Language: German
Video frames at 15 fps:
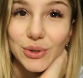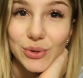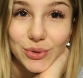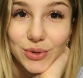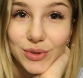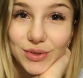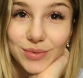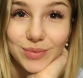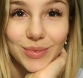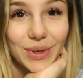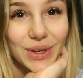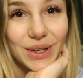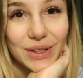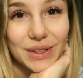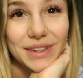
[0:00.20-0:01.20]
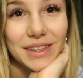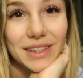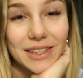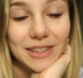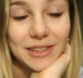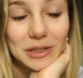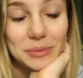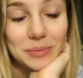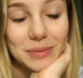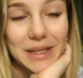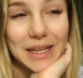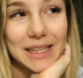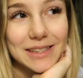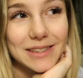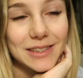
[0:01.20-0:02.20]
Guten Morgen, ihr Lieben.
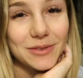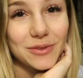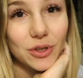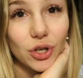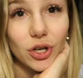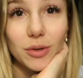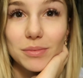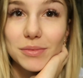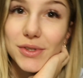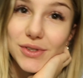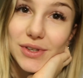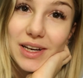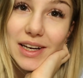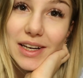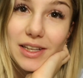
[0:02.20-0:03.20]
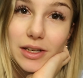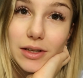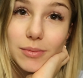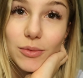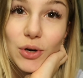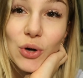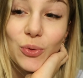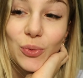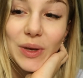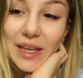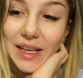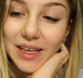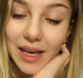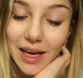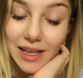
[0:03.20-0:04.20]
Herzlich willkommen zu einem
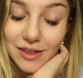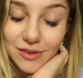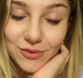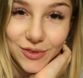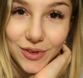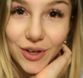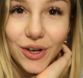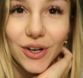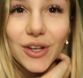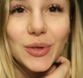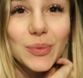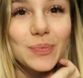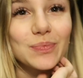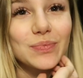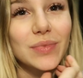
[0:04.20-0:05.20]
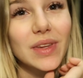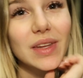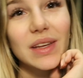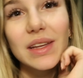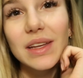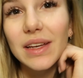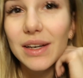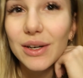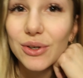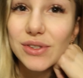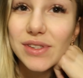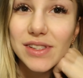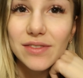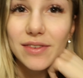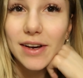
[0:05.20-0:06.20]
Weekend-Vlog.
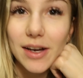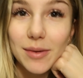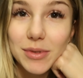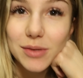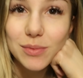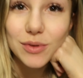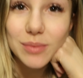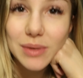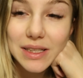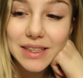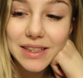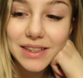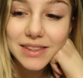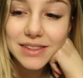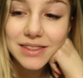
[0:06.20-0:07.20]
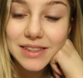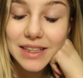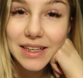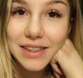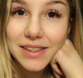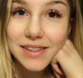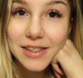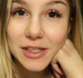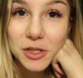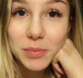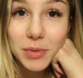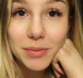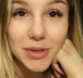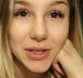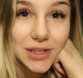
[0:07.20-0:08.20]
Und zwar habe ich mir überlegt, da es sich
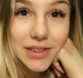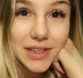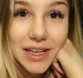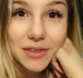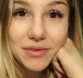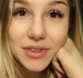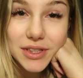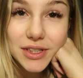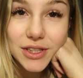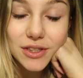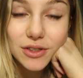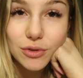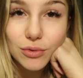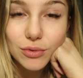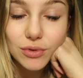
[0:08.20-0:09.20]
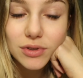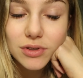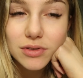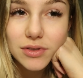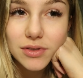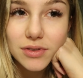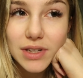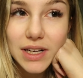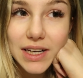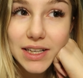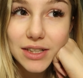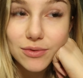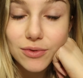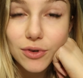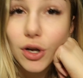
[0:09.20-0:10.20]
bei mir einfach nicht lohnt, so eine
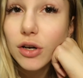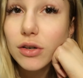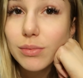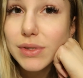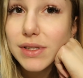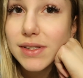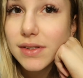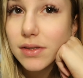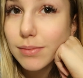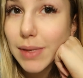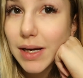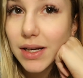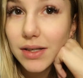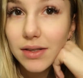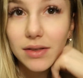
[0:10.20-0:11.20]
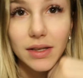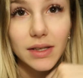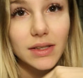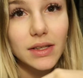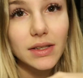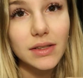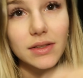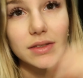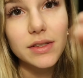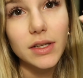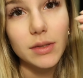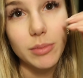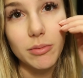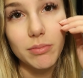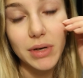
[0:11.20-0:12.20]
Art Vlogmas zu machen, da ich ja jeden
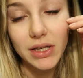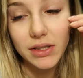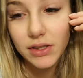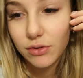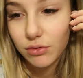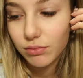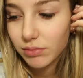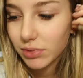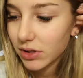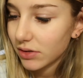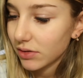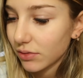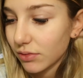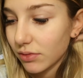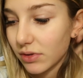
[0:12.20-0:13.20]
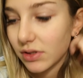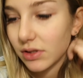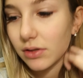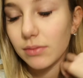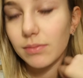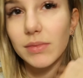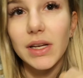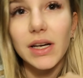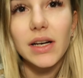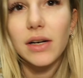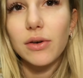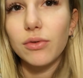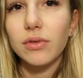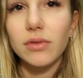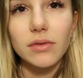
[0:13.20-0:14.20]
Tag beim Praktikum bin und ähm, da
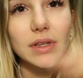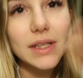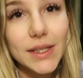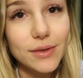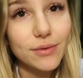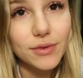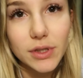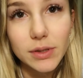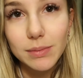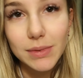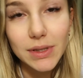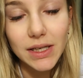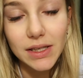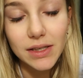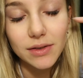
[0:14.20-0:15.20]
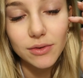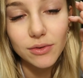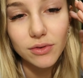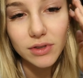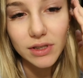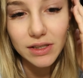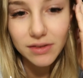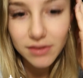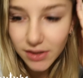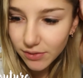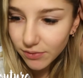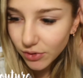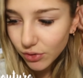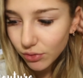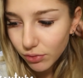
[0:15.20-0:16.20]
auch dich filmen kann und jeden Tag
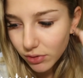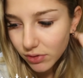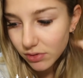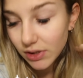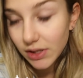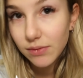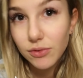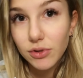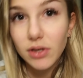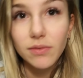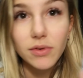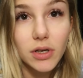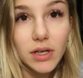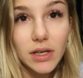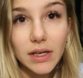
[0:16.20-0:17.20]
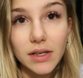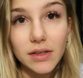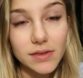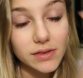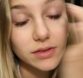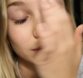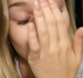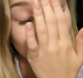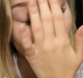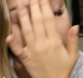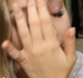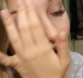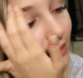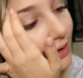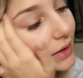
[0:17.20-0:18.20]
einen Vlog hochzuladen, wird einfach gar keinen Sinn
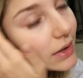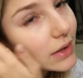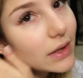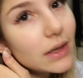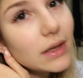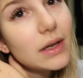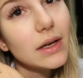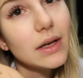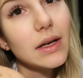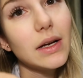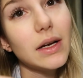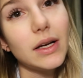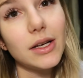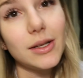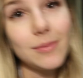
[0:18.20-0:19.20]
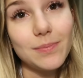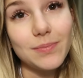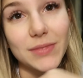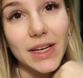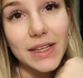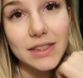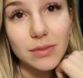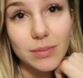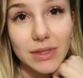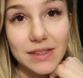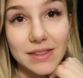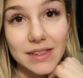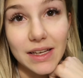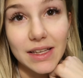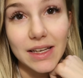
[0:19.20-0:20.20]
machen. Ähm, dachte ich mir,
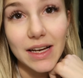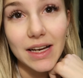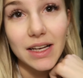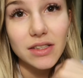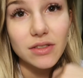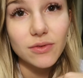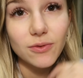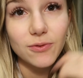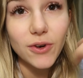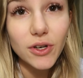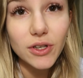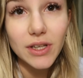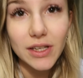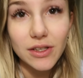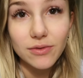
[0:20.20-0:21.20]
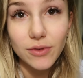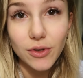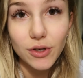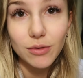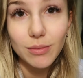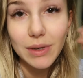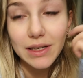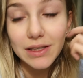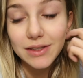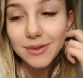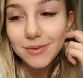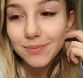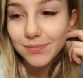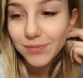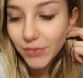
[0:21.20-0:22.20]
dass ich eine Art Wochenend-Vlog
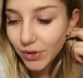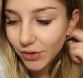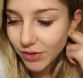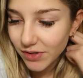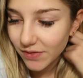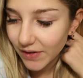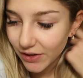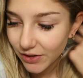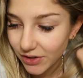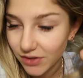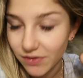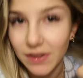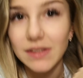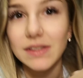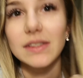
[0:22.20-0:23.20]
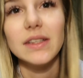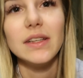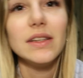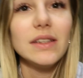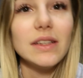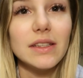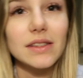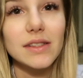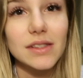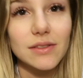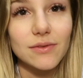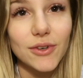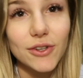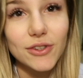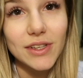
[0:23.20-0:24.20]
mache. Und zwar euch quasi jedes
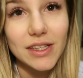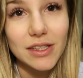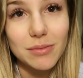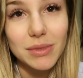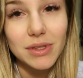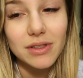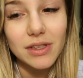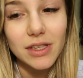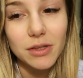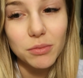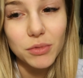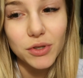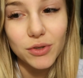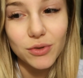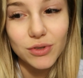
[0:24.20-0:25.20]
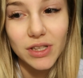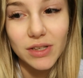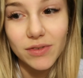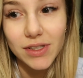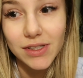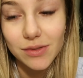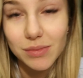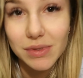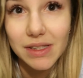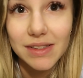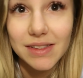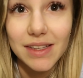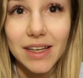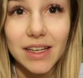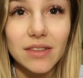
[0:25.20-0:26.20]
Wochenende mitnehme und einfach so ein bisschen
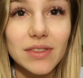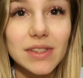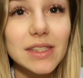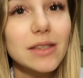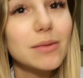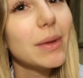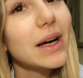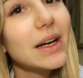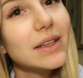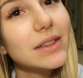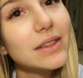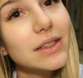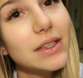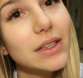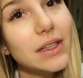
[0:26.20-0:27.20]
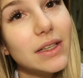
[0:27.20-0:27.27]
zeige, was ich mache,